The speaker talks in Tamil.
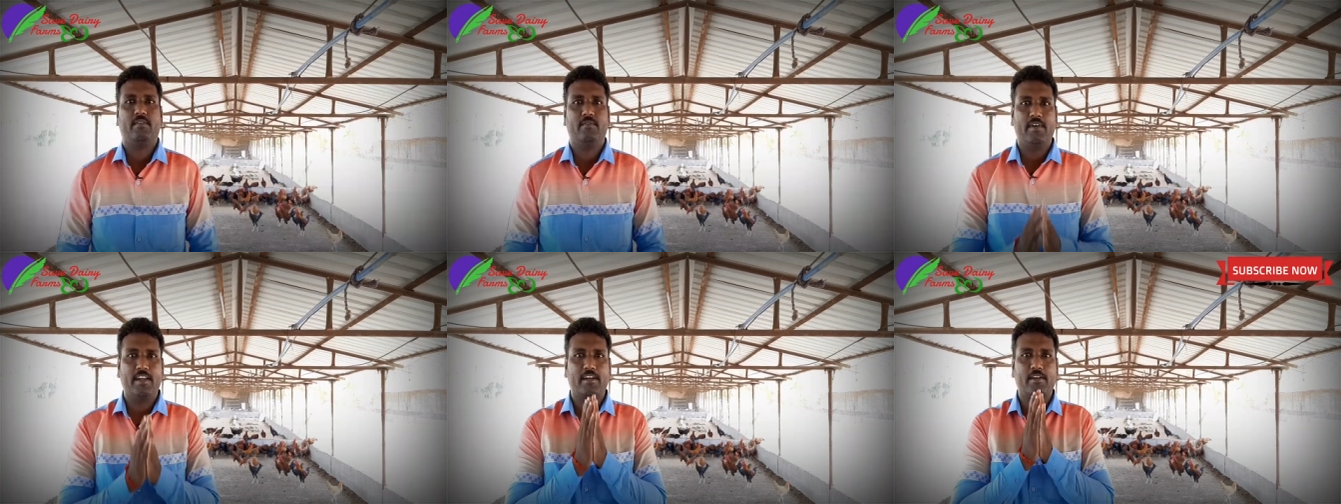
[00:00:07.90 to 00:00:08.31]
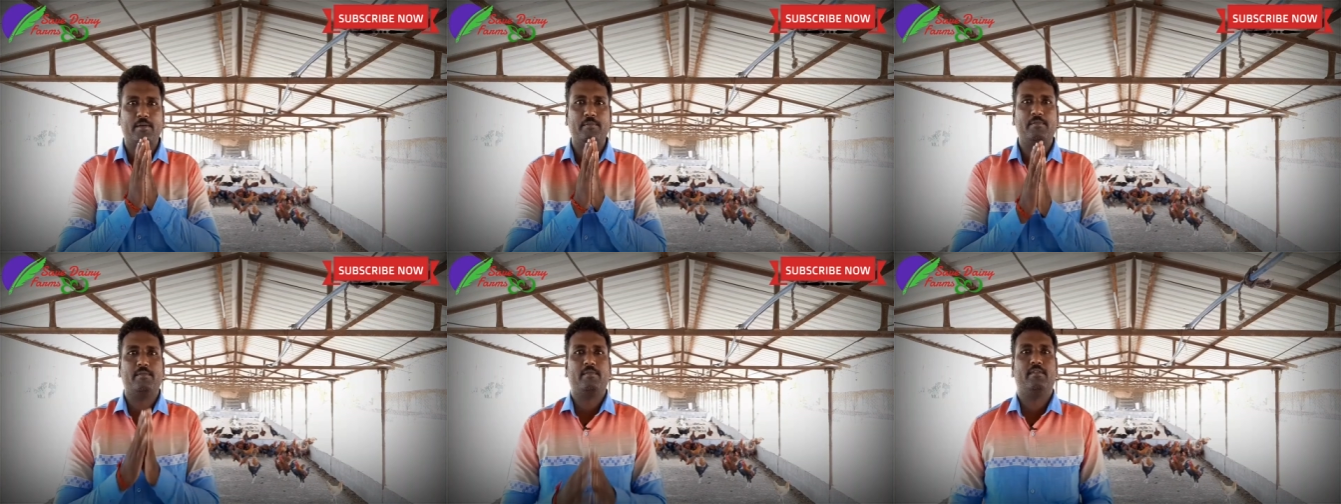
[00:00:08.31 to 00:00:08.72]

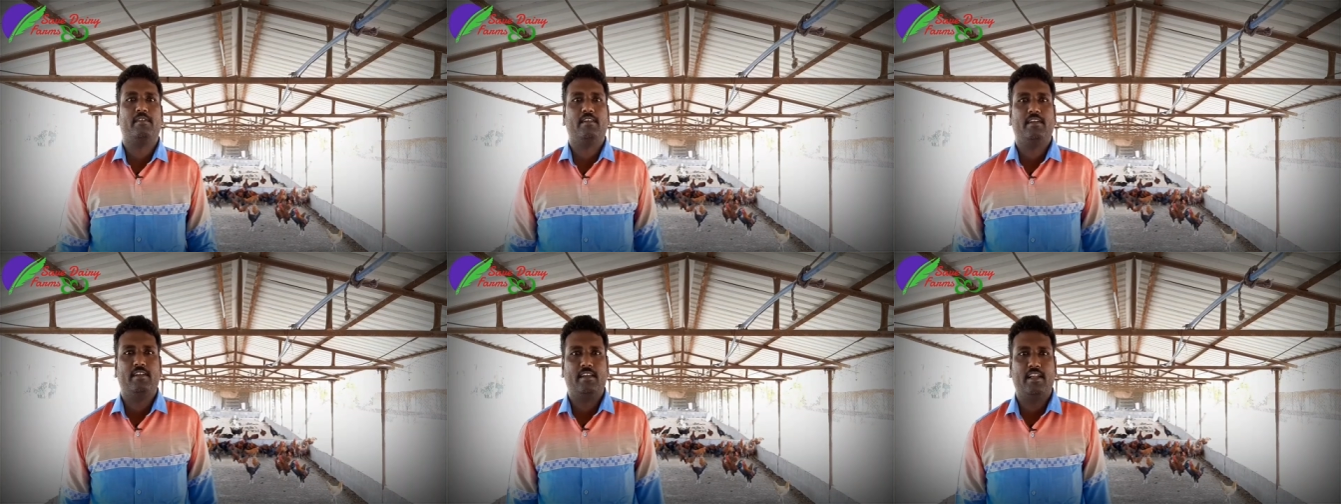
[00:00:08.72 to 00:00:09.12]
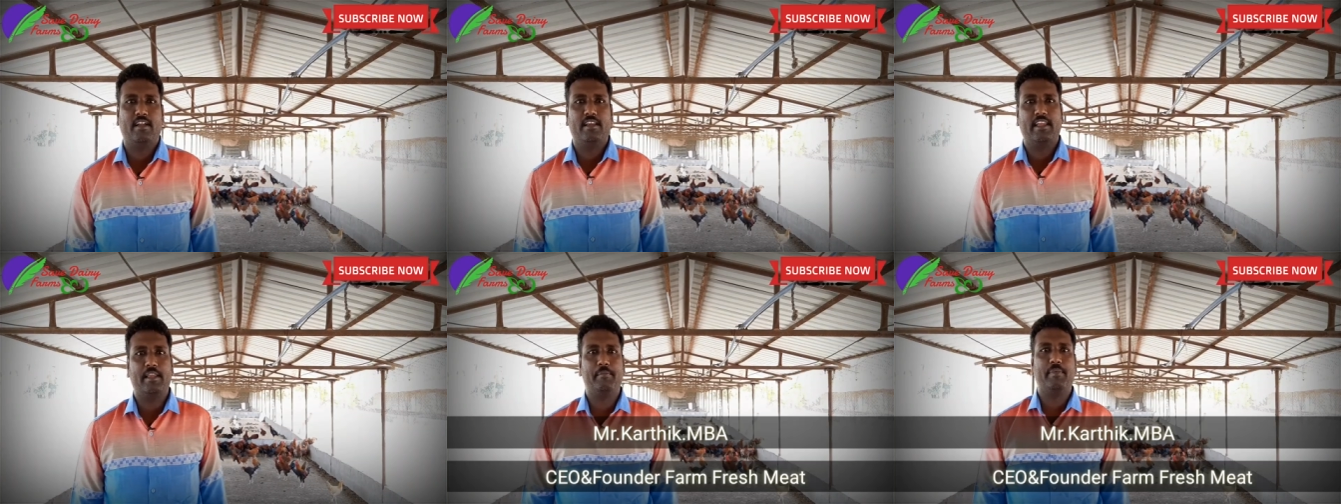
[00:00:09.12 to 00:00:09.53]
வணக்கம்
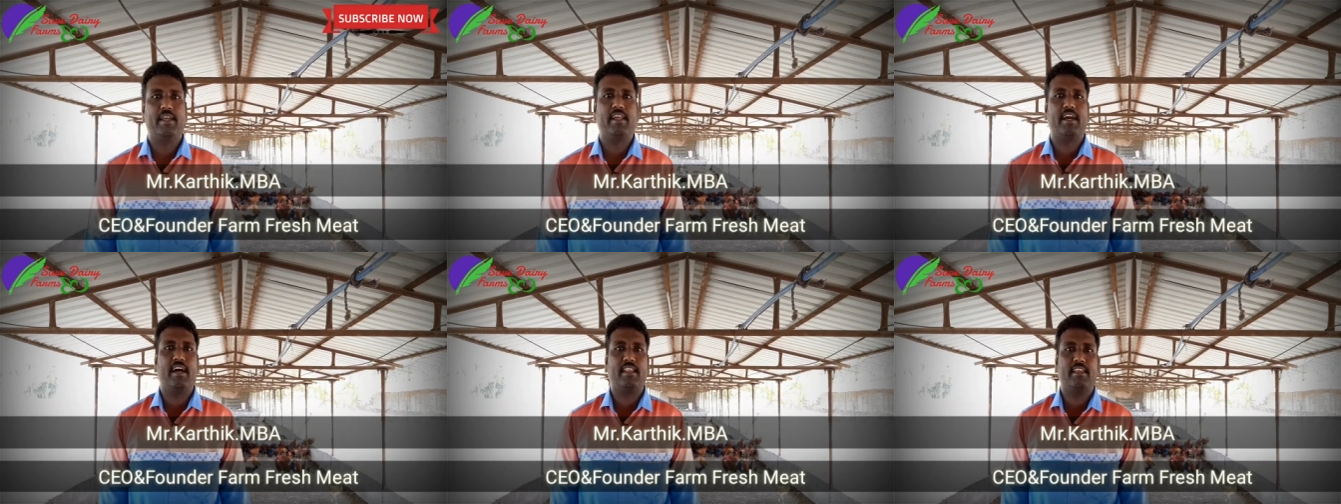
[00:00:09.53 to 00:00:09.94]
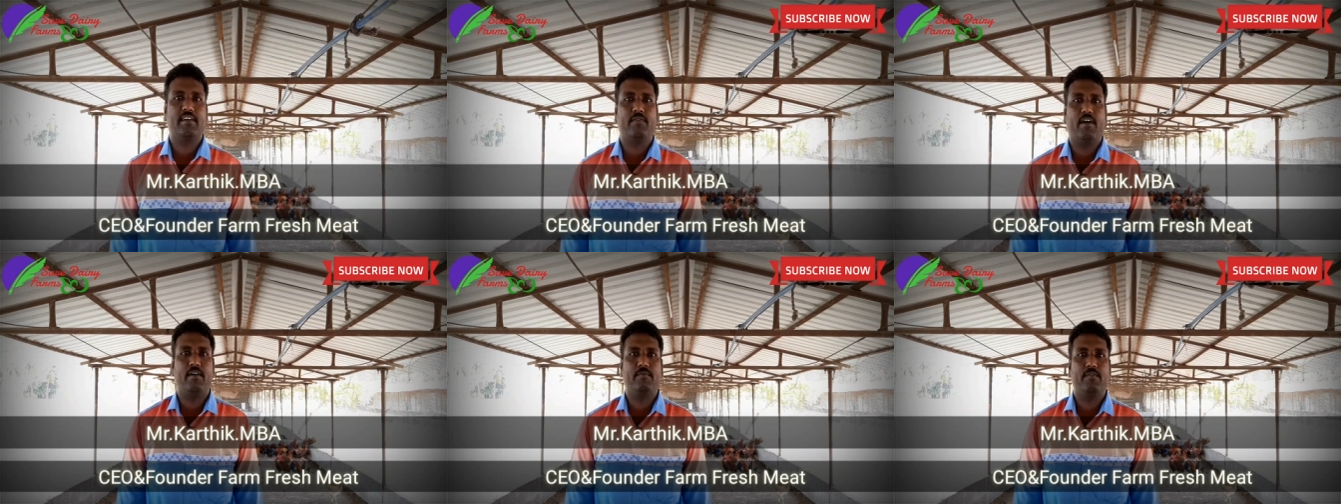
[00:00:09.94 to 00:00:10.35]
நான் என் பேர் கார்த்திக்
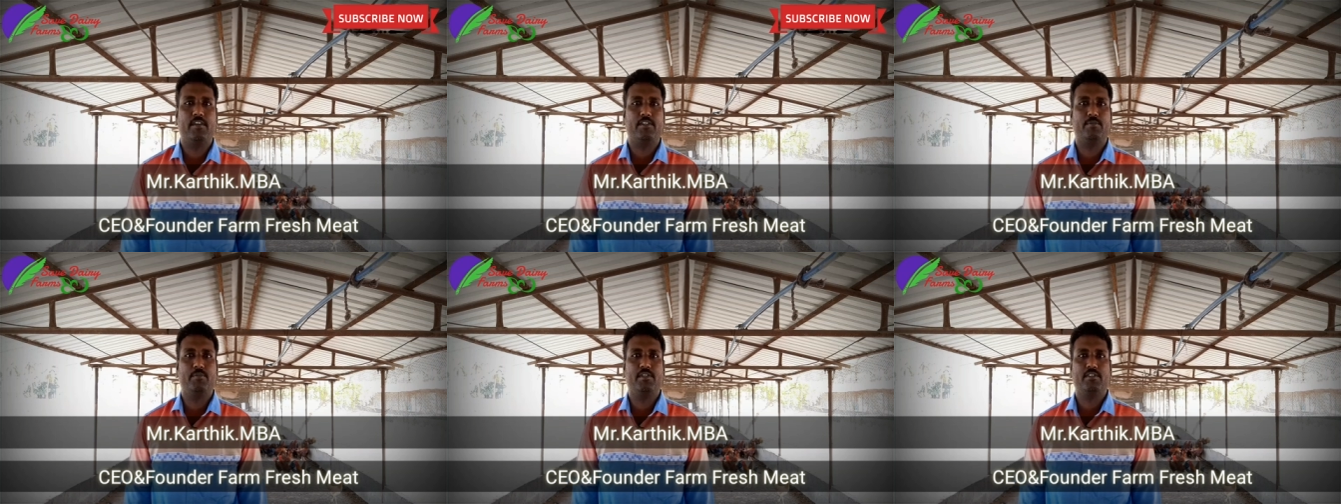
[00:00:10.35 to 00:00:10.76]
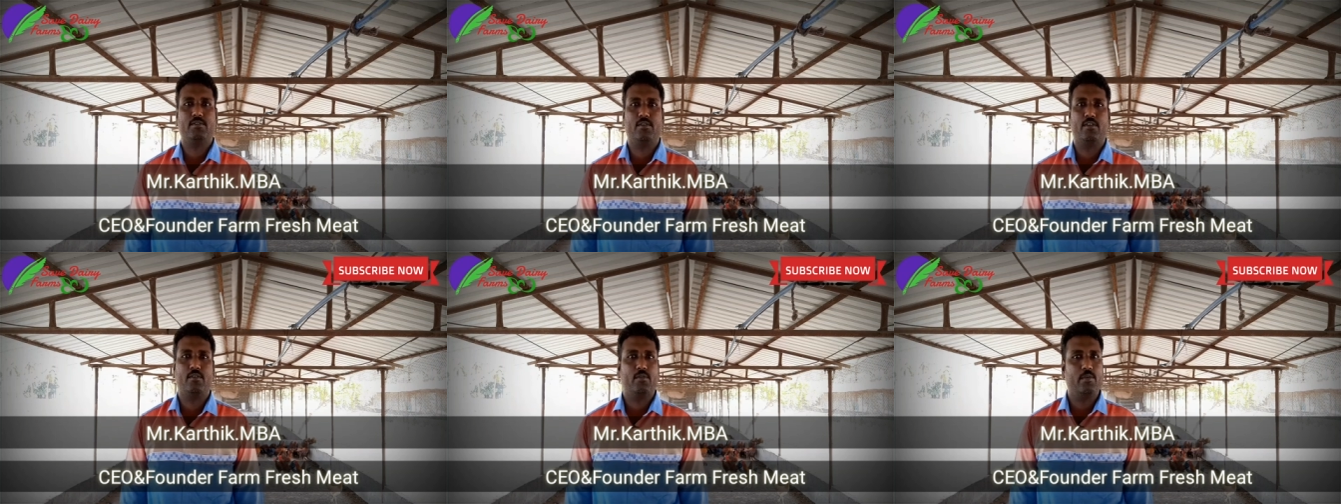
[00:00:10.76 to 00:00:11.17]
ஃபார்ம் ஃப்ரெஷ்
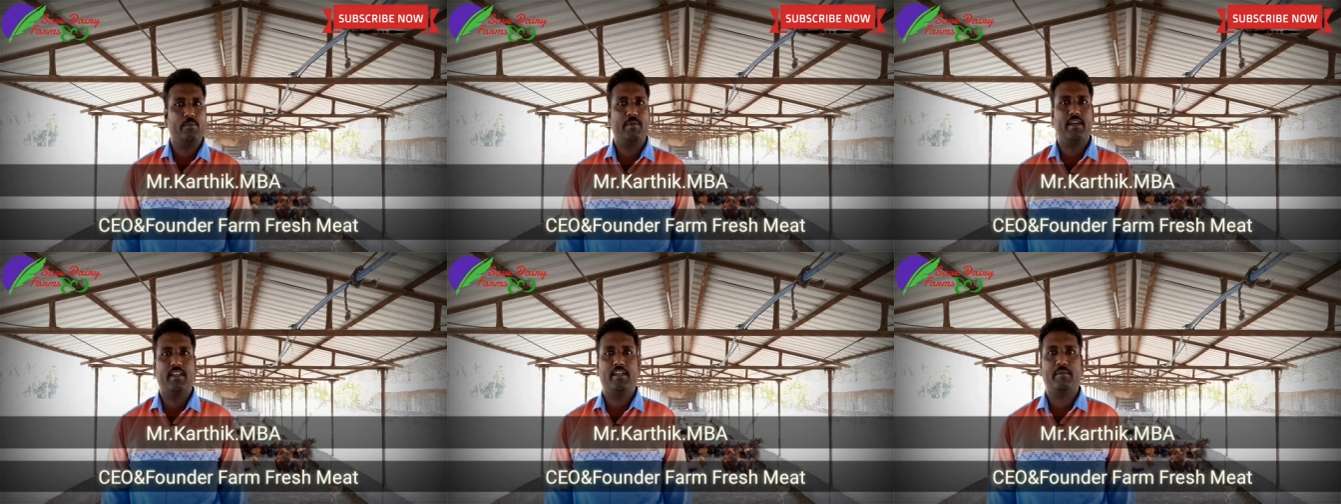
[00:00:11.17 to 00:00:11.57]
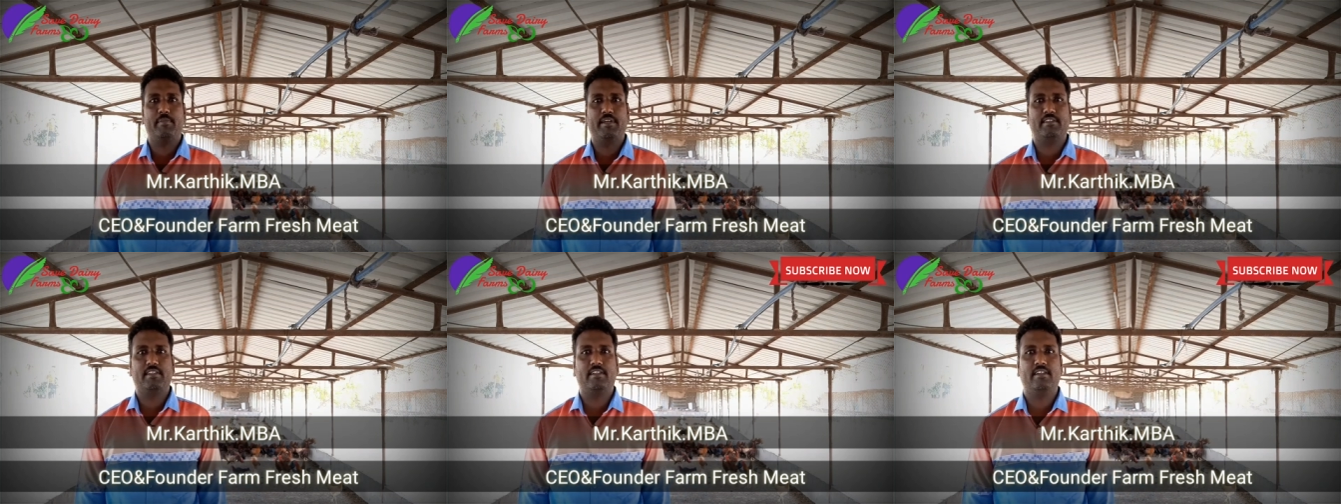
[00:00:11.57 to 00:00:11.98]
மீட்ஸோட உரிமையாளர்
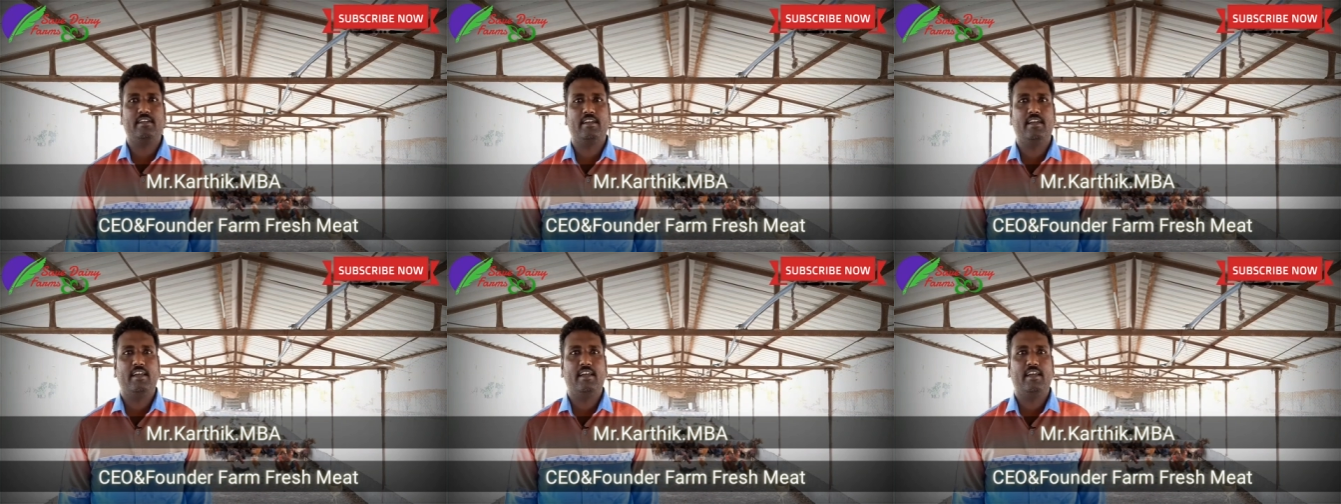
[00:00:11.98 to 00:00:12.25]
பேசுகிறேன்